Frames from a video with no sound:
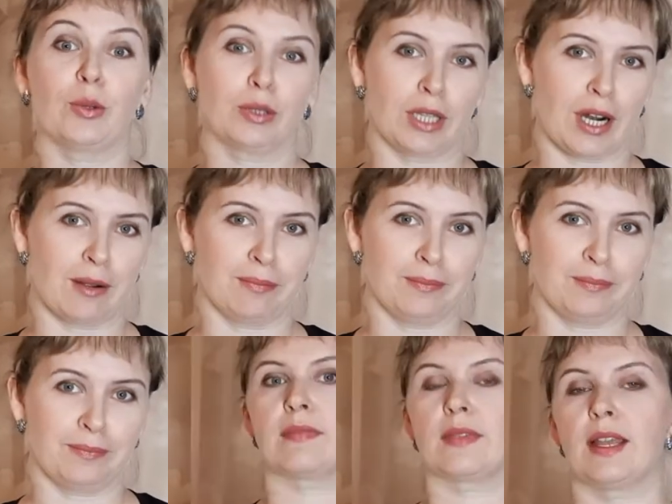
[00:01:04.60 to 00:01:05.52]
утра.
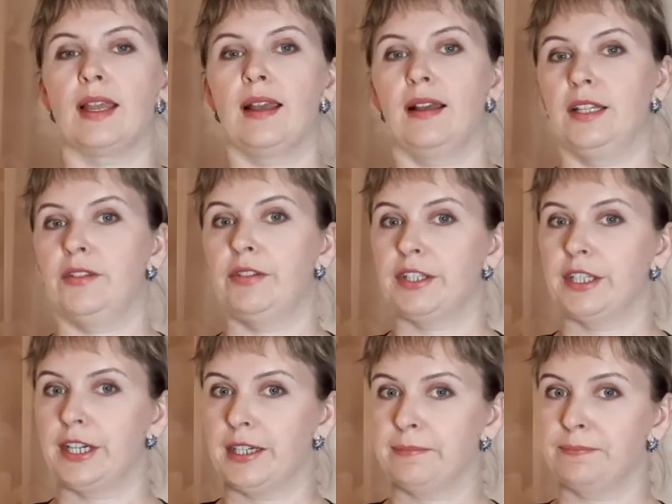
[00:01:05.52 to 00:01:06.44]

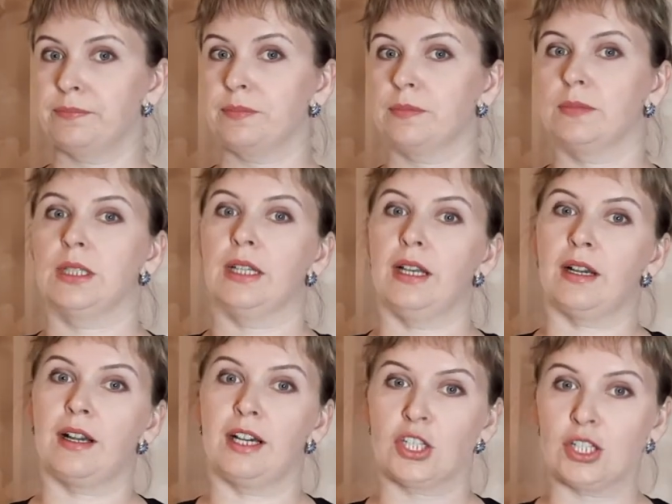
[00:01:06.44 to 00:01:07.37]
Наверняка для
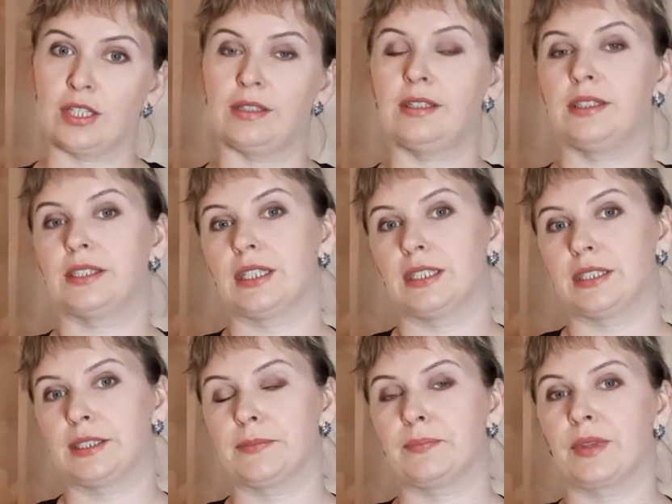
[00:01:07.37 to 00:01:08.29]
каждой из
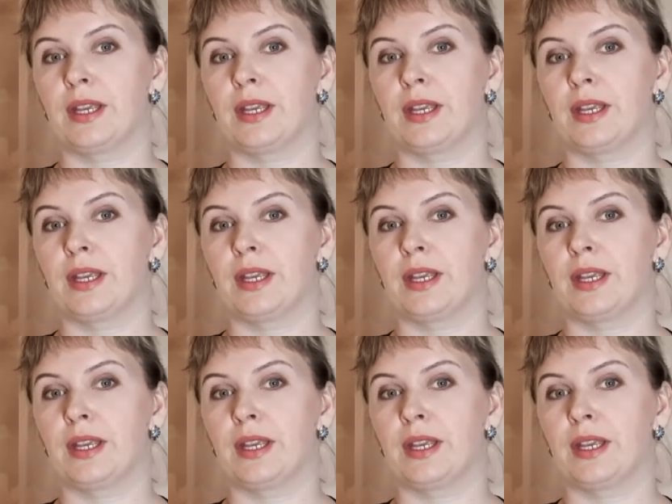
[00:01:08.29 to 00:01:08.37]
нас.